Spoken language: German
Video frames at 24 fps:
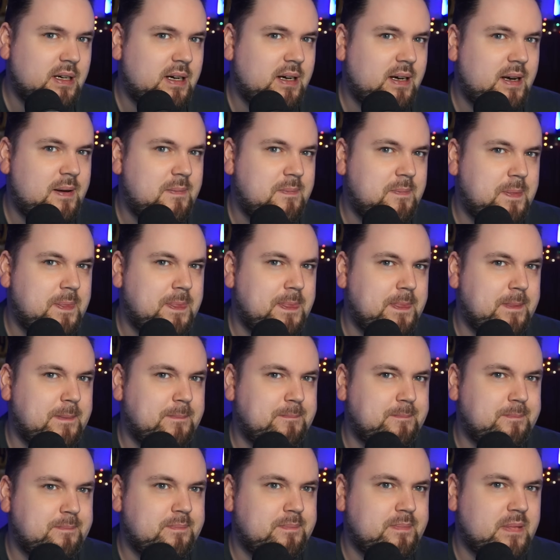
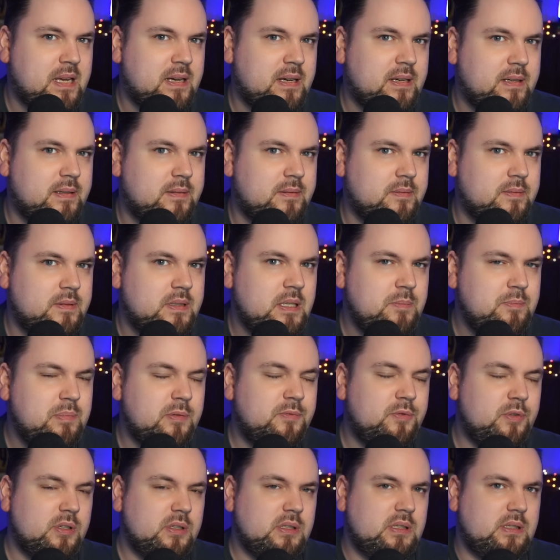ähm, die
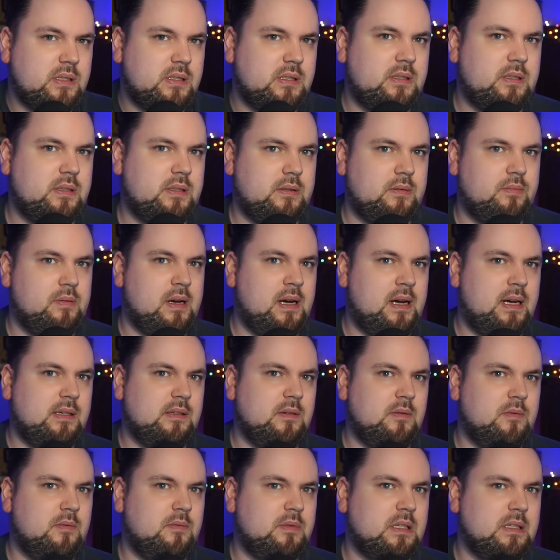bewusst,
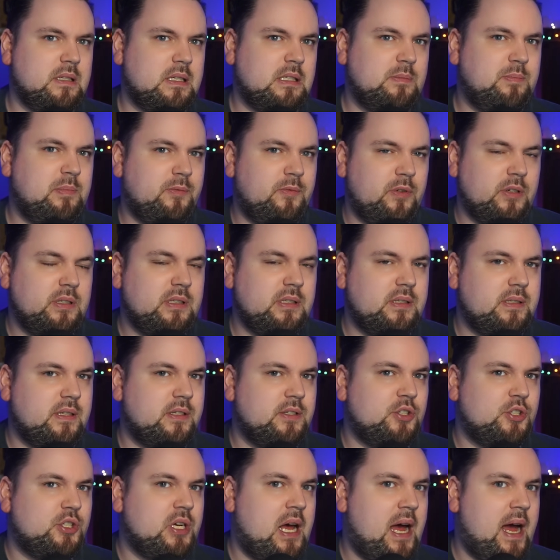also sind das bewusste
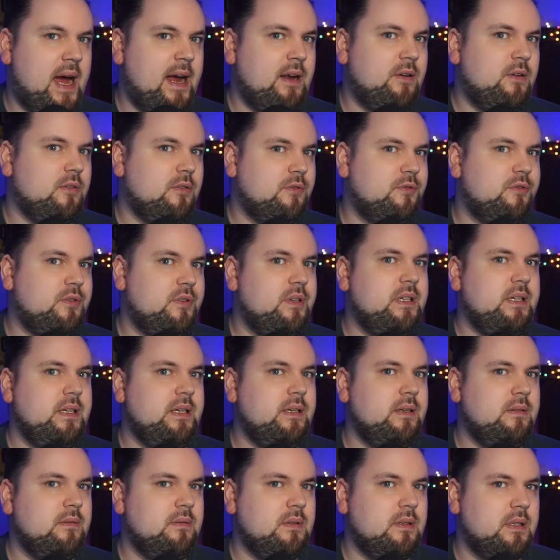Entscheidungen für
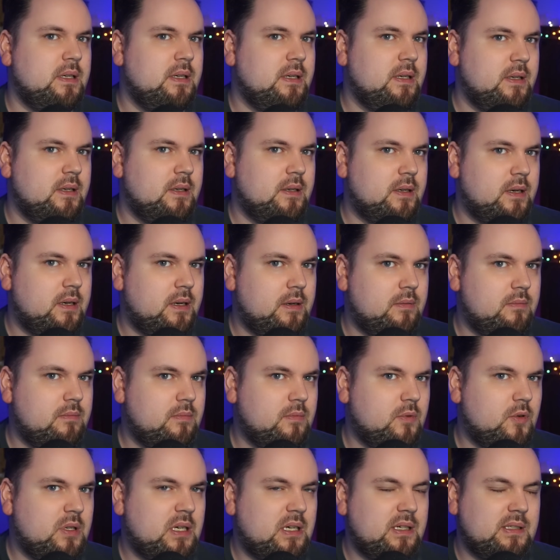ihn
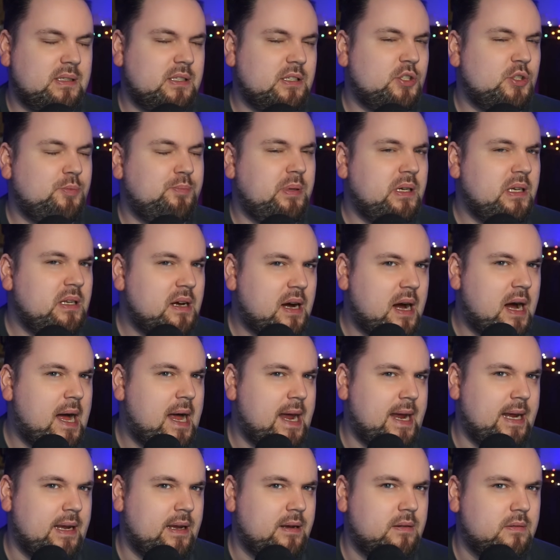ähm, oder ist das
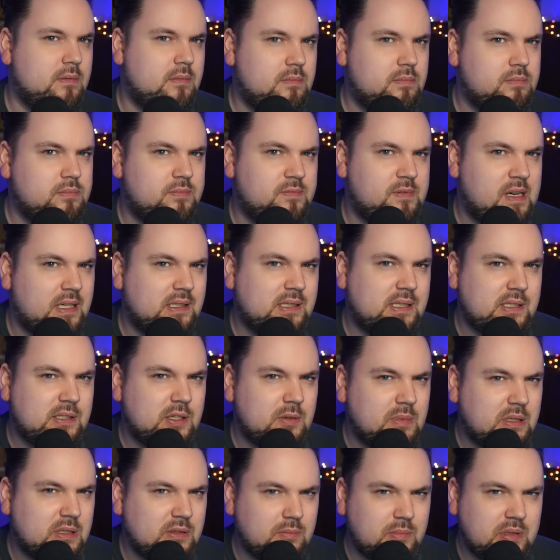Spielerei? War das jetzt
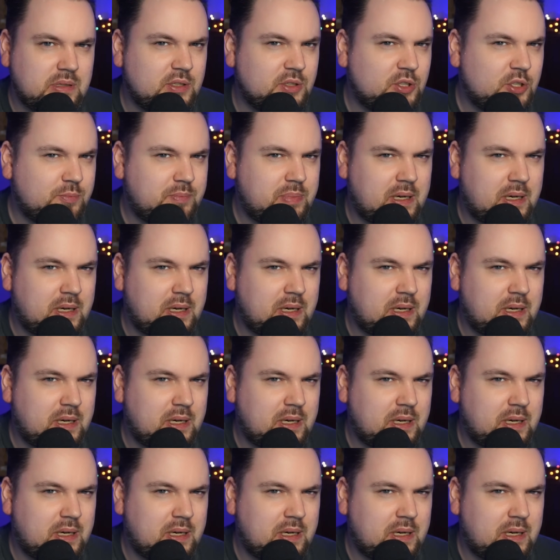nochmal so ein bisschen